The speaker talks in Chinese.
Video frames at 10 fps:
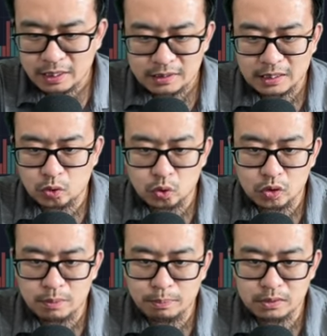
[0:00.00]
那如果
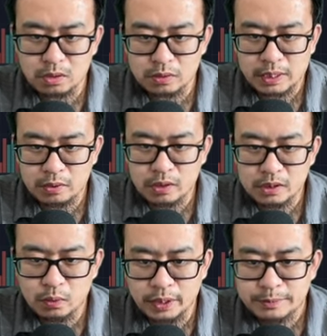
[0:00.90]
说你不懂的话，有可
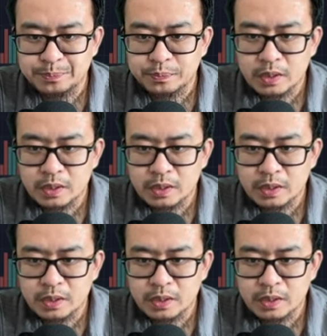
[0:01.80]
能会。